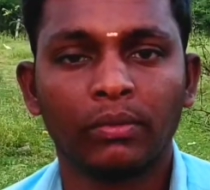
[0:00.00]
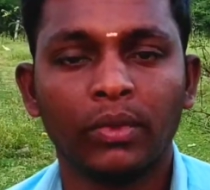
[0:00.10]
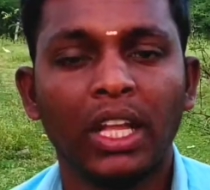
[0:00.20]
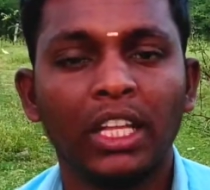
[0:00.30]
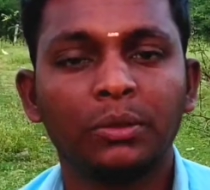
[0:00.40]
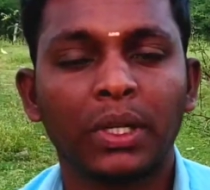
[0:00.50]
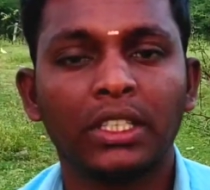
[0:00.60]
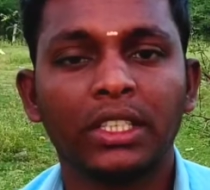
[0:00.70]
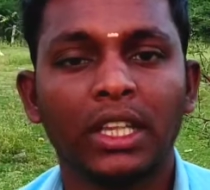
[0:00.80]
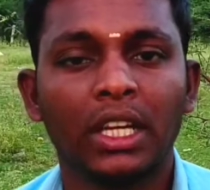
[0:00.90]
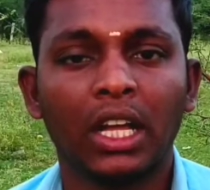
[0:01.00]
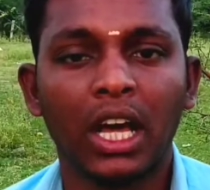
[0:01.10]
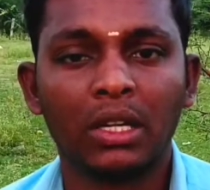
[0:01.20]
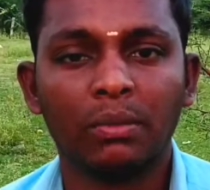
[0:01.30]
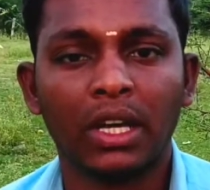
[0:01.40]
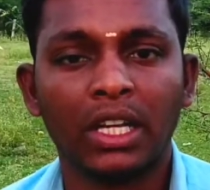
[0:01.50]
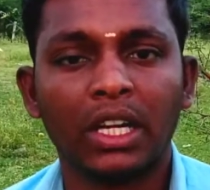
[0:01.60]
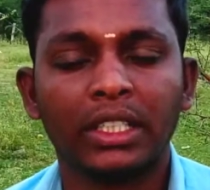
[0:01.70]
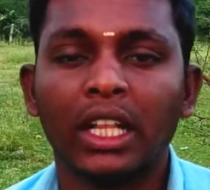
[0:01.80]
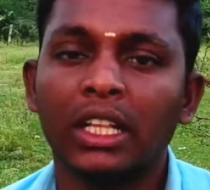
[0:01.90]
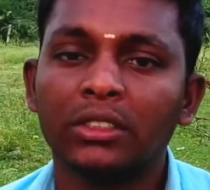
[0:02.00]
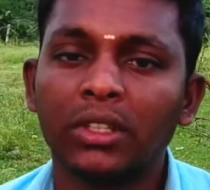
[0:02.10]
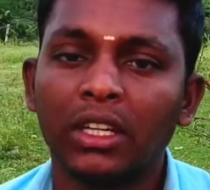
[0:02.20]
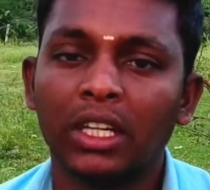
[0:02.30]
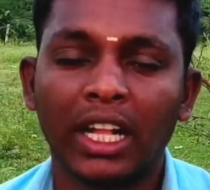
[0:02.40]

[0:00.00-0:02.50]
விழா ஏற்பாடு செய்த அறம் அறக்கட்டளை நிர்வாகிகள்